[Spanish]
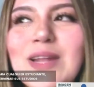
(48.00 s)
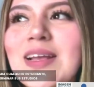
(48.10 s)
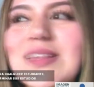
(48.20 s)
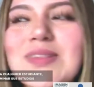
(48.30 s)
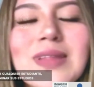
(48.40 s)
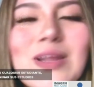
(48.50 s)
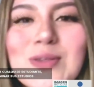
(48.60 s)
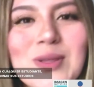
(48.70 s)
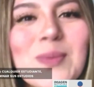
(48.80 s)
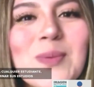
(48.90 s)
creo que es una
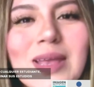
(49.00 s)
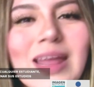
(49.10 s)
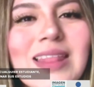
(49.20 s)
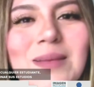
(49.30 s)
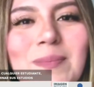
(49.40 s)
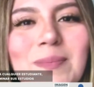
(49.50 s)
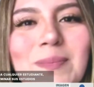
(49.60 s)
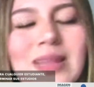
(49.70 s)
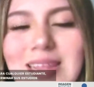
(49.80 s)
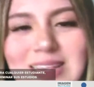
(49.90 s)
ilusión muy grande
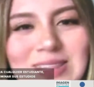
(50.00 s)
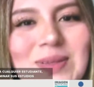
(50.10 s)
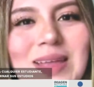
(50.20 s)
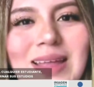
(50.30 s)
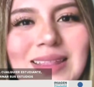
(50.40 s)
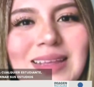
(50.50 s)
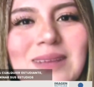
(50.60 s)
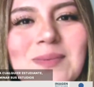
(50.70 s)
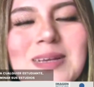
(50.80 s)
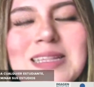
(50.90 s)
para cualquier
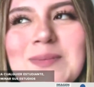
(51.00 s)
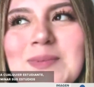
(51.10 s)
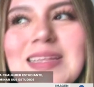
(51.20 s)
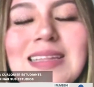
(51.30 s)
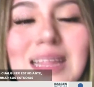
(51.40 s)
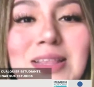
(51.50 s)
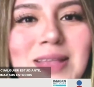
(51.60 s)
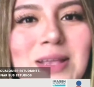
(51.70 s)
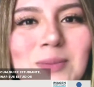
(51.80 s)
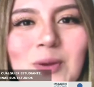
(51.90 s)
estudiante, pues después de
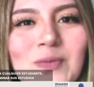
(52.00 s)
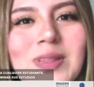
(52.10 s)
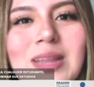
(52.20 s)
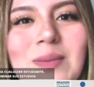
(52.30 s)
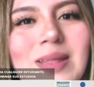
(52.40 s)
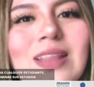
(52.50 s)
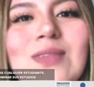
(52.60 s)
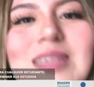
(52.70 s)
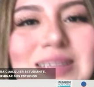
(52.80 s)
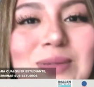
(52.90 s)
tantos años por fin
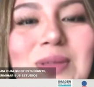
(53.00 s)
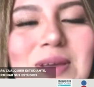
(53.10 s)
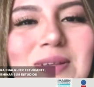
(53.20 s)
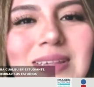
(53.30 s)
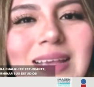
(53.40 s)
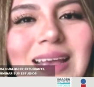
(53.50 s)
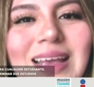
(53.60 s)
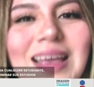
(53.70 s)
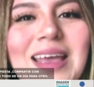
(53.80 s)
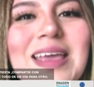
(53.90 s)
terminar tus estudios
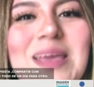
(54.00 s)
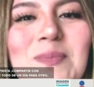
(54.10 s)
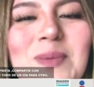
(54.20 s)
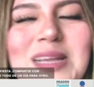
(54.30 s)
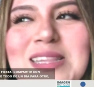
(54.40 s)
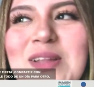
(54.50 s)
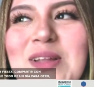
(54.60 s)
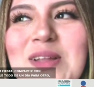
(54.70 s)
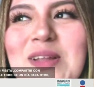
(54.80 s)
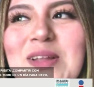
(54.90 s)
y pues
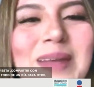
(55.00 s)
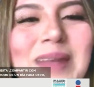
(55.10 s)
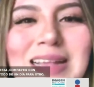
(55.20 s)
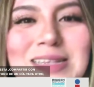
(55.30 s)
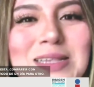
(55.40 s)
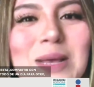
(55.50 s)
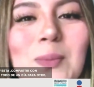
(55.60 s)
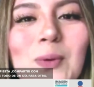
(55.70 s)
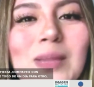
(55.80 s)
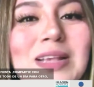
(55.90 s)
lo que esperas es
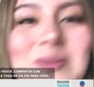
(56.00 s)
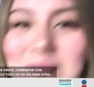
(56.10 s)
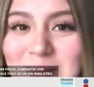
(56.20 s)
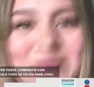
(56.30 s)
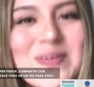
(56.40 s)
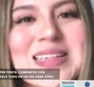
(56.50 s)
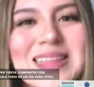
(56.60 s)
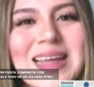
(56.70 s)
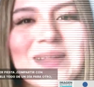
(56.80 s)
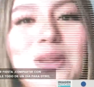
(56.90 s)
como una super
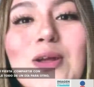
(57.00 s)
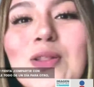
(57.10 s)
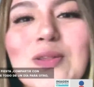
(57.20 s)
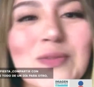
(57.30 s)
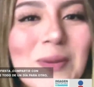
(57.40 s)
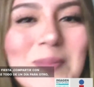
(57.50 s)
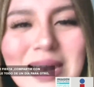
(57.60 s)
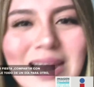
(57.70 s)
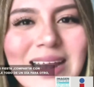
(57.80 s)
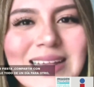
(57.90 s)
fiesta, compartirla con tus
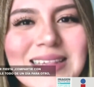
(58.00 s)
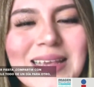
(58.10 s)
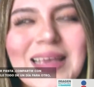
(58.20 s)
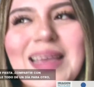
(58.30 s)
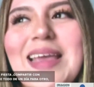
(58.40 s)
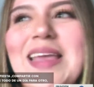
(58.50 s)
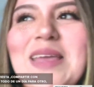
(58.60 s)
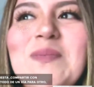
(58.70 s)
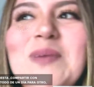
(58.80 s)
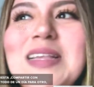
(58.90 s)
familiares
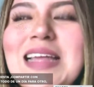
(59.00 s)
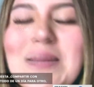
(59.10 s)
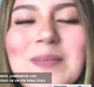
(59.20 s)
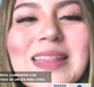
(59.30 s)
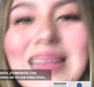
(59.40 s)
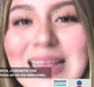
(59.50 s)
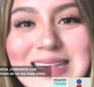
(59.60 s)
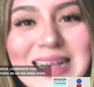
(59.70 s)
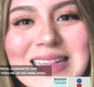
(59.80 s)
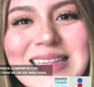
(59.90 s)
y pues de
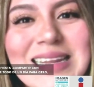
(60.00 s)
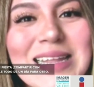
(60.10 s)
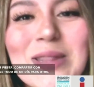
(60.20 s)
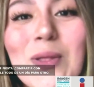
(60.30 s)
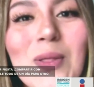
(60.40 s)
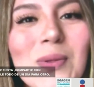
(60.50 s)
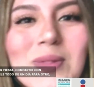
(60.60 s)
repente que se cancele